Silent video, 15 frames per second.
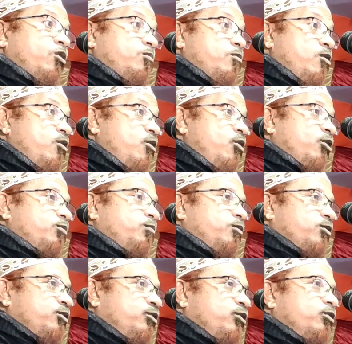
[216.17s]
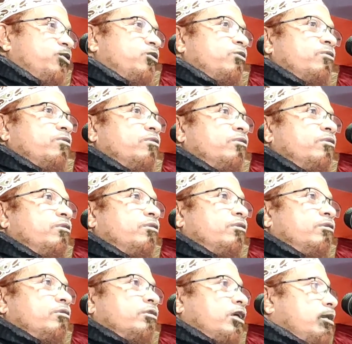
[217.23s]
কবর পর্যন্ত
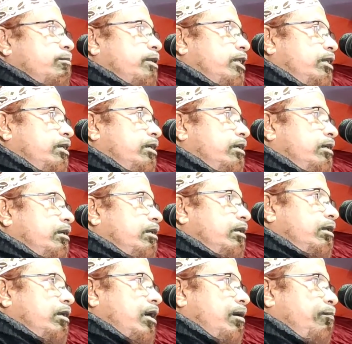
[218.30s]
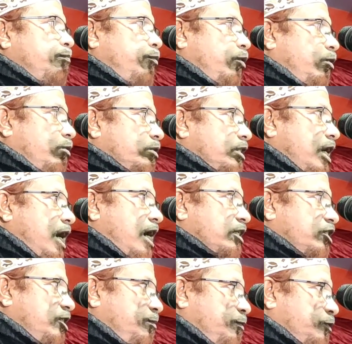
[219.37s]
তার মানে বয়স
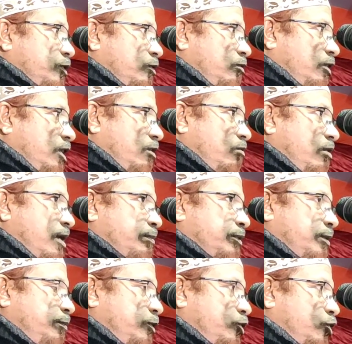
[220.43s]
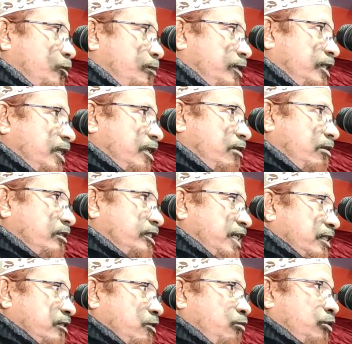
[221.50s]
আশি বছর হলেও আপনি বিশ্ববিদ্যালয়ের
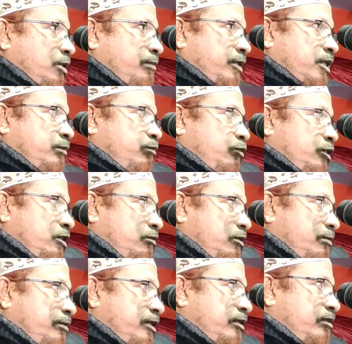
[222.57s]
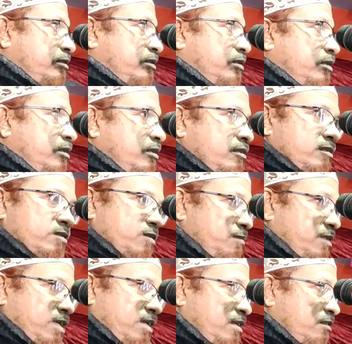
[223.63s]
ছাত্র হতে পারেন ভর্তি হতে পারেন
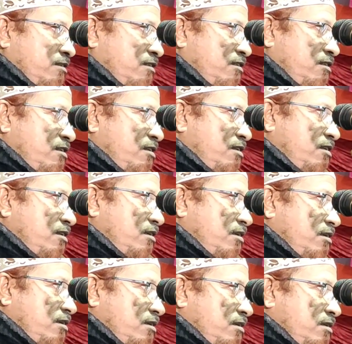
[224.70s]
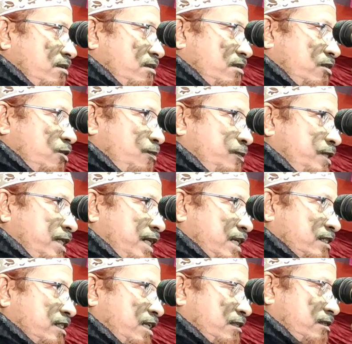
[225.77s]
সোহান আল্লাহ নবীজির
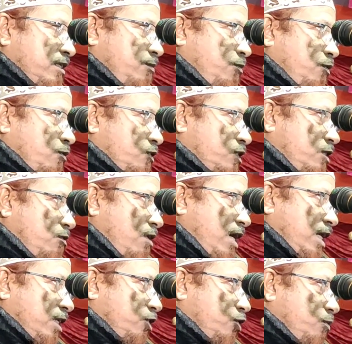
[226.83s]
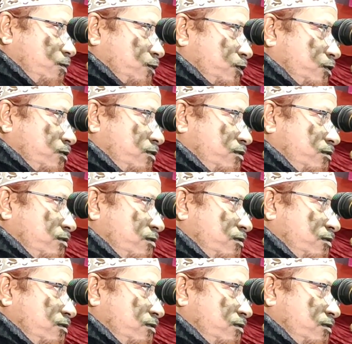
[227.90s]
এক ছাত্রের বয়স ছিল আড়াইশো বছর